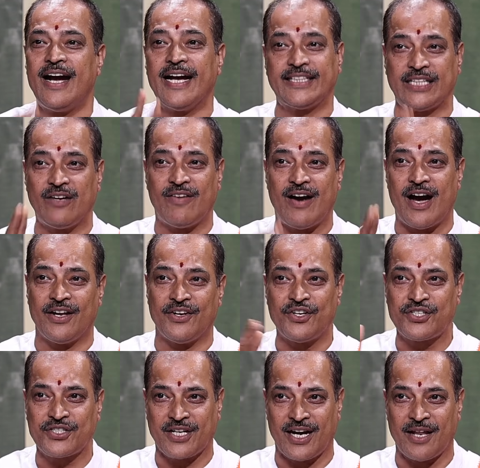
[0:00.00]
అథవా
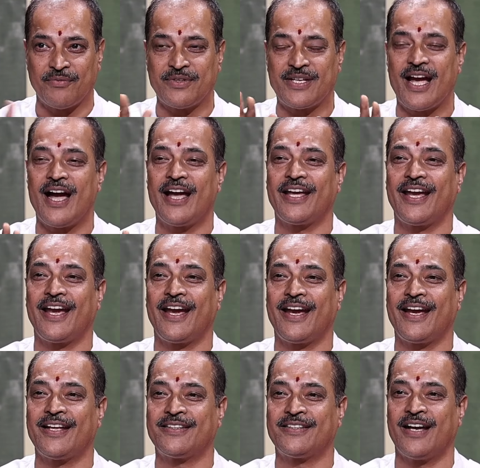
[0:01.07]
నిష్కళం
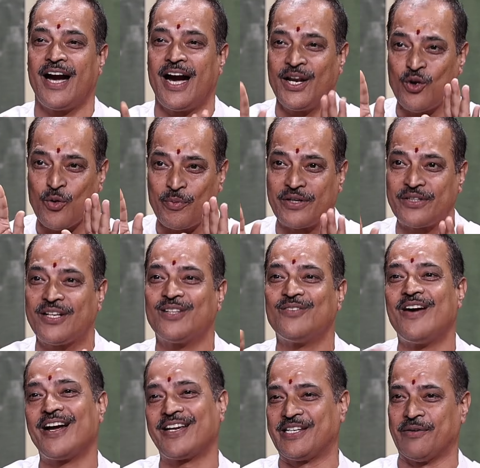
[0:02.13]
ధ్యాయేత్ అని ఉపనిషద్
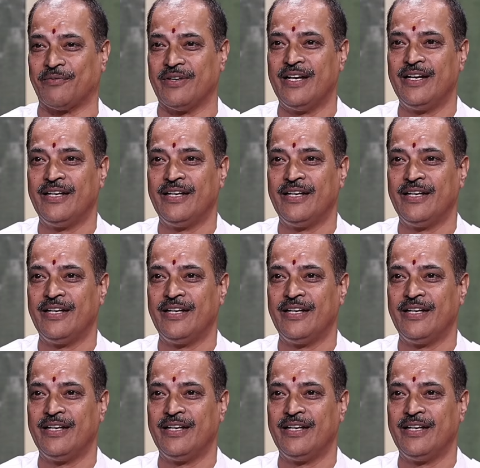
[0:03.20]
వాక్యం